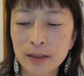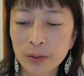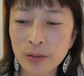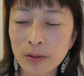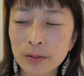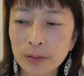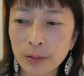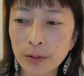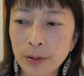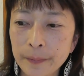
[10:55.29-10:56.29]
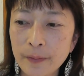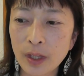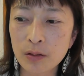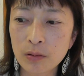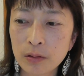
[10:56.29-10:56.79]
とすると
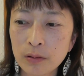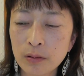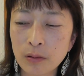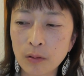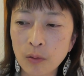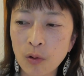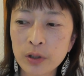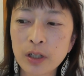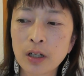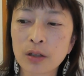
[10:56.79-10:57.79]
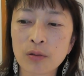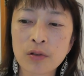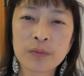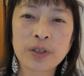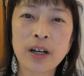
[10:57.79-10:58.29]
それを本人が
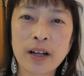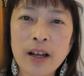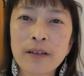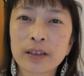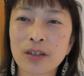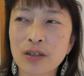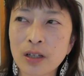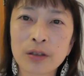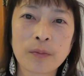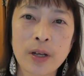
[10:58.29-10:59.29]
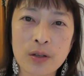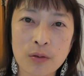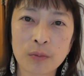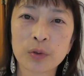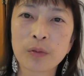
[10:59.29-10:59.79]
望むから私に
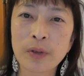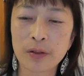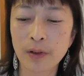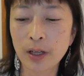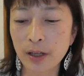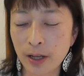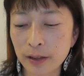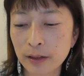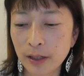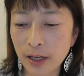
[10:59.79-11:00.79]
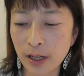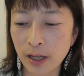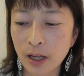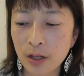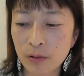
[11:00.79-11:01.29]
アドバイスを求めるわけであっ
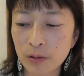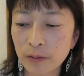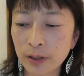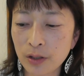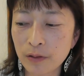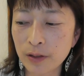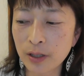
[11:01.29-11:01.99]
てそれを私は